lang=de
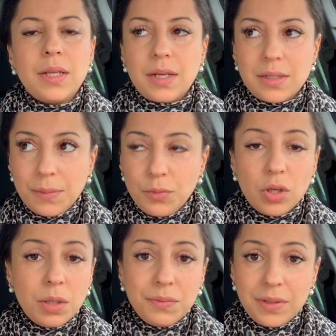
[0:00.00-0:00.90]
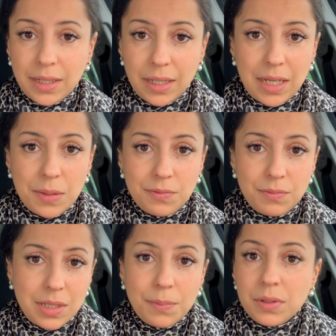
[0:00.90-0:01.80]
Der gesamte Körper wird dagegen kämpfen.
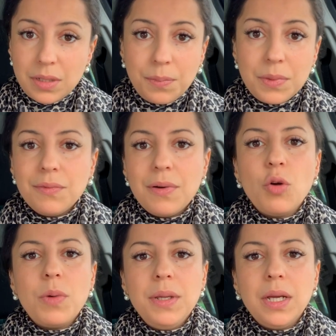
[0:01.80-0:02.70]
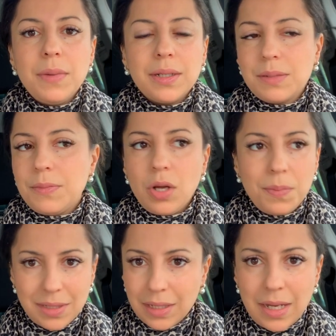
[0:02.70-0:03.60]
Ich habe ich hab die Erfahrung bei mir gemacht, dass mein
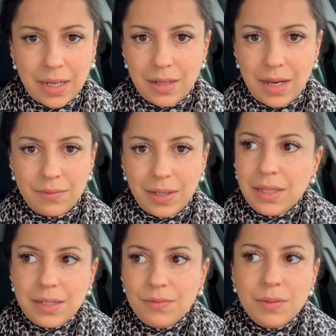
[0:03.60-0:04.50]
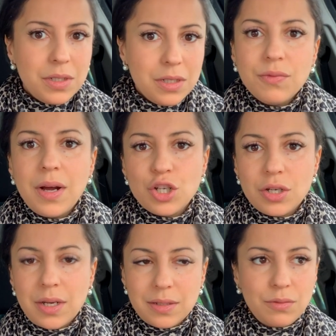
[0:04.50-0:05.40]
Körper sagt, nein, nein, weil ich will mich nicht
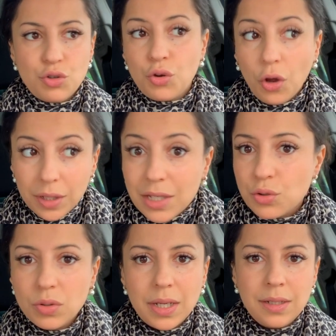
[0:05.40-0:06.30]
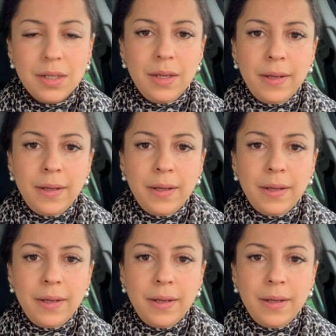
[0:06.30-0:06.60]
verarschen lassen und ich gehöre nicht zu denen,